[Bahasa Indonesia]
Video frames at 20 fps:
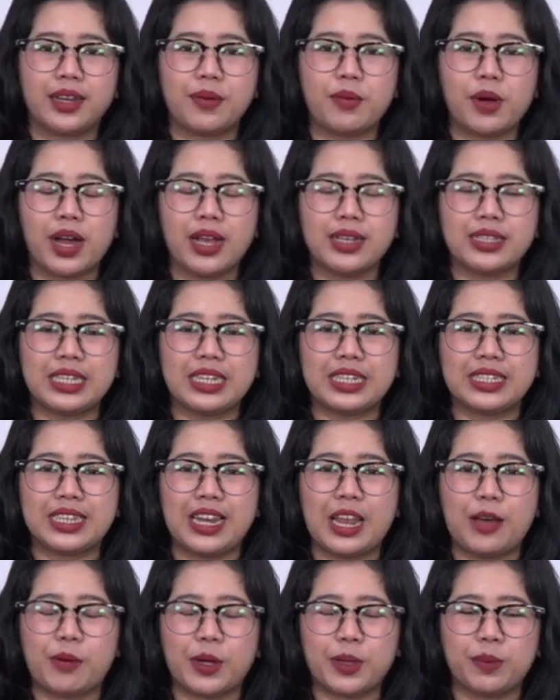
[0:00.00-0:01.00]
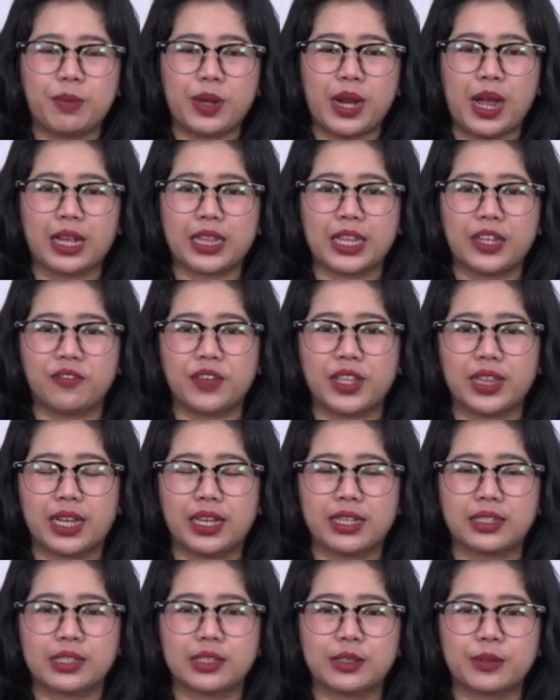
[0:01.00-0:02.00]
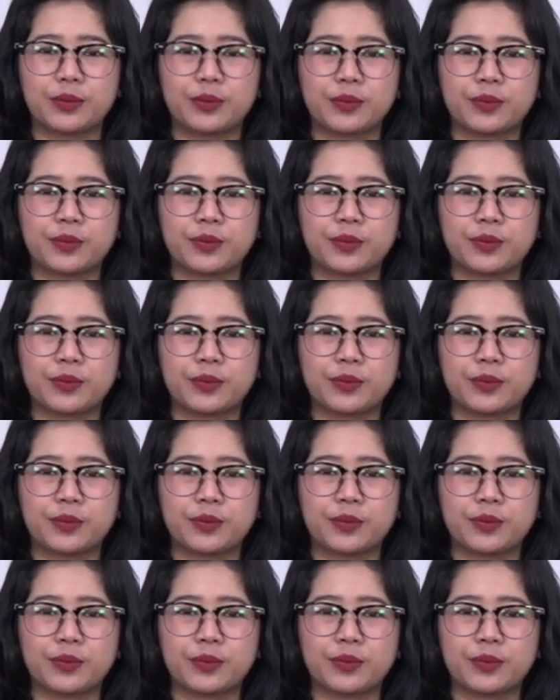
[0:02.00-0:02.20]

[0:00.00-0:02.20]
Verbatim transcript: Terima kasih dan selamat beraktivitas.